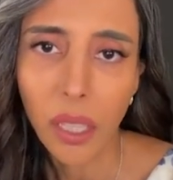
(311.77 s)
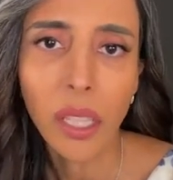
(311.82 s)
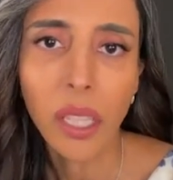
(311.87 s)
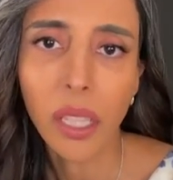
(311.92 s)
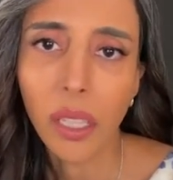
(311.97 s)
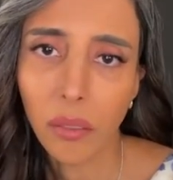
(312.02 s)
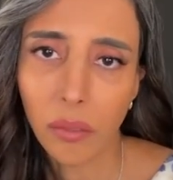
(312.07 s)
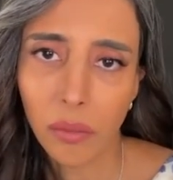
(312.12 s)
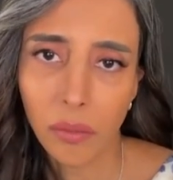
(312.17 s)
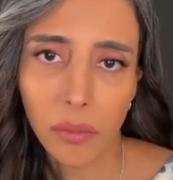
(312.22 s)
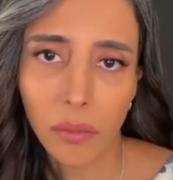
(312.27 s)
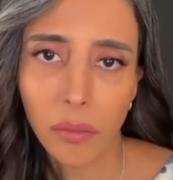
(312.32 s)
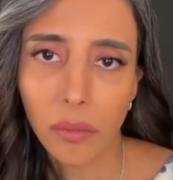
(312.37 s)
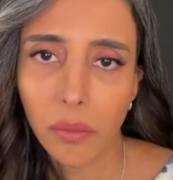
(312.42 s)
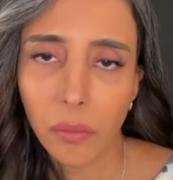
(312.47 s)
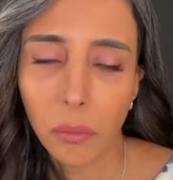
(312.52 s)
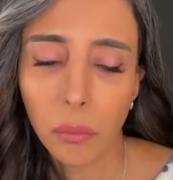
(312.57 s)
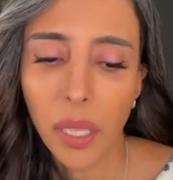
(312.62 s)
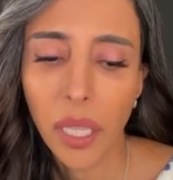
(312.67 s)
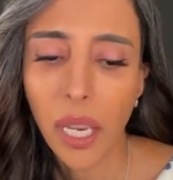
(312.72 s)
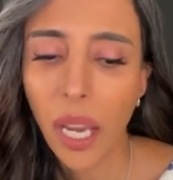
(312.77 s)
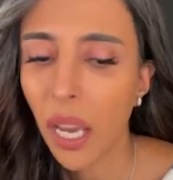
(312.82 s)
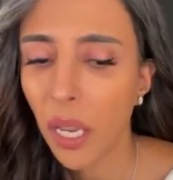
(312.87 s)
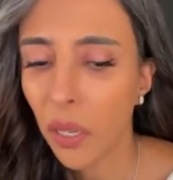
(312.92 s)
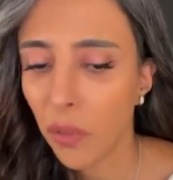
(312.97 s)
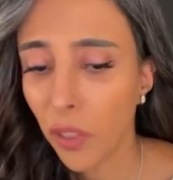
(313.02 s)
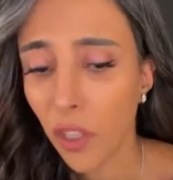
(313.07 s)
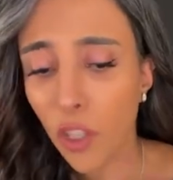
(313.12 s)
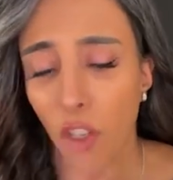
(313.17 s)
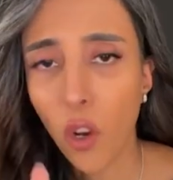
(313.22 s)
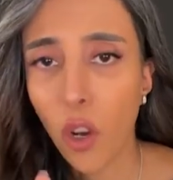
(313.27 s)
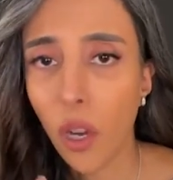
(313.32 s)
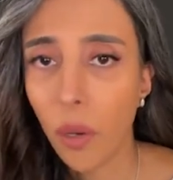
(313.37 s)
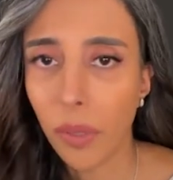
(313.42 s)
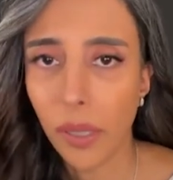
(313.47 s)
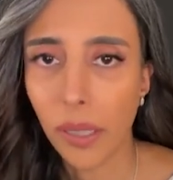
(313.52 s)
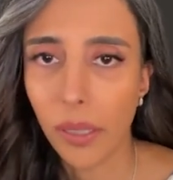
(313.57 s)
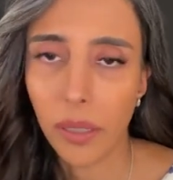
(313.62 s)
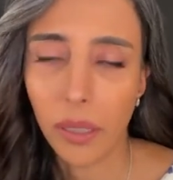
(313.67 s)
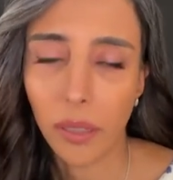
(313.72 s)
ليه ما انا عارف
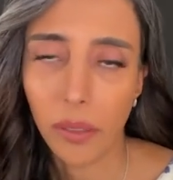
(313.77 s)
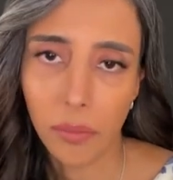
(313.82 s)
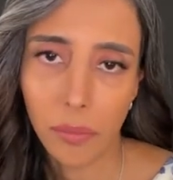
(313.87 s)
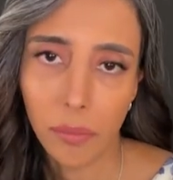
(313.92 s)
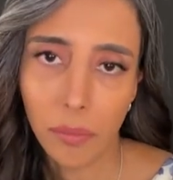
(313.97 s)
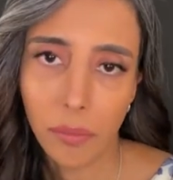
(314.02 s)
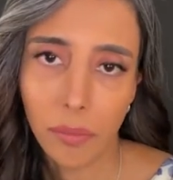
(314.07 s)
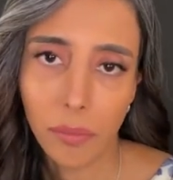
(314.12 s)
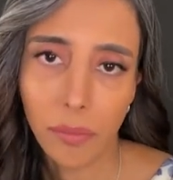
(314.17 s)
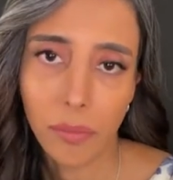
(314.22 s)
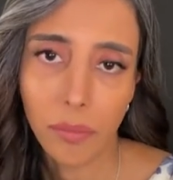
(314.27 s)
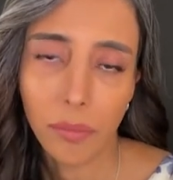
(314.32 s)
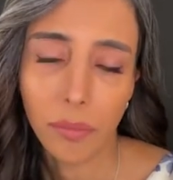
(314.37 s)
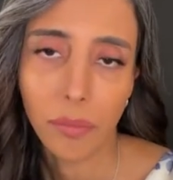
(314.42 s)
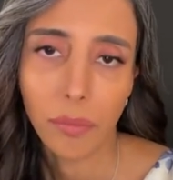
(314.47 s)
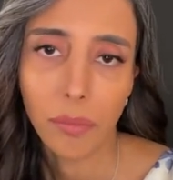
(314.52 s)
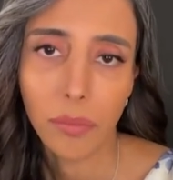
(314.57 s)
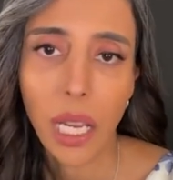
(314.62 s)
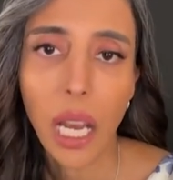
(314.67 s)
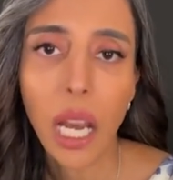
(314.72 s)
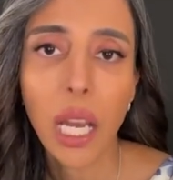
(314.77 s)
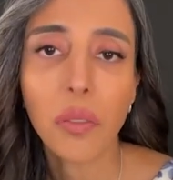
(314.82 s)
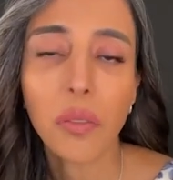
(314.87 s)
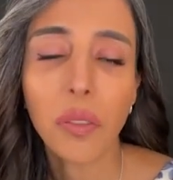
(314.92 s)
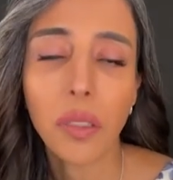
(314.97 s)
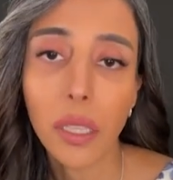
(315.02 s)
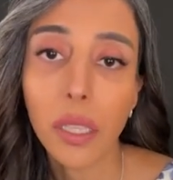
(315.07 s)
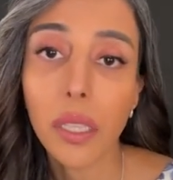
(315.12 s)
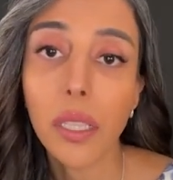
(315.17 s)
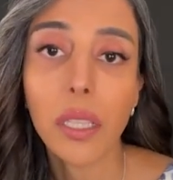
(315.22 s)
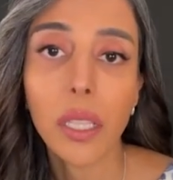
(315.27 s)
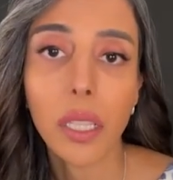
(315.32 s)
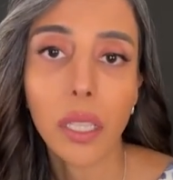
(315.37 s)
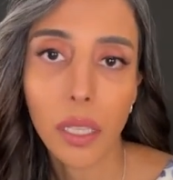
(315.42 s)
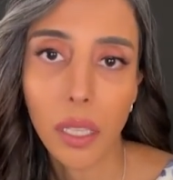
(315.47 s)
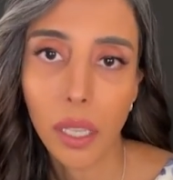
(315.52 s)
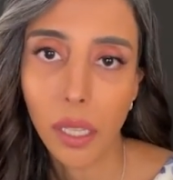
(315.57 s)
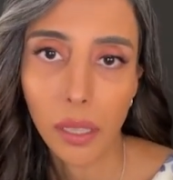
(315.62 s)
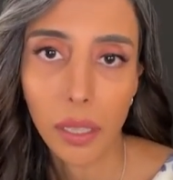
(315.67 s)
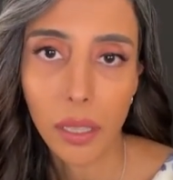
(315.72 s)
الجواب اصلا عارف القصه
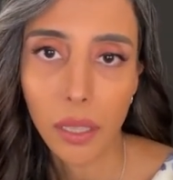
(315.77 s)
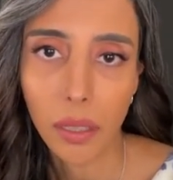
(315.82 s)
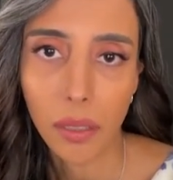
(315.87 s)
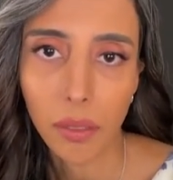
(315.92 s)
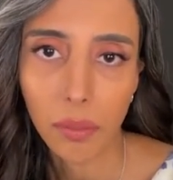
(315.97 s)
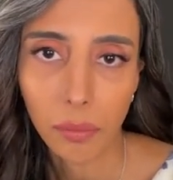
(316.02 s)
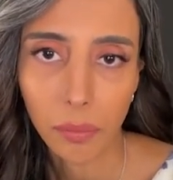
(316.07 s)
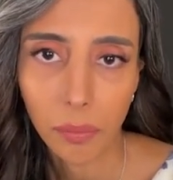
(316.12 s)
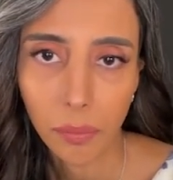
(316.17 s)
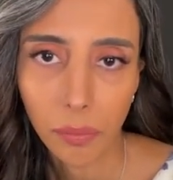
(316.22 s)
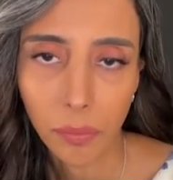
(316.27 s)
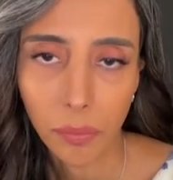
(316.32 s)
اللي راح تصير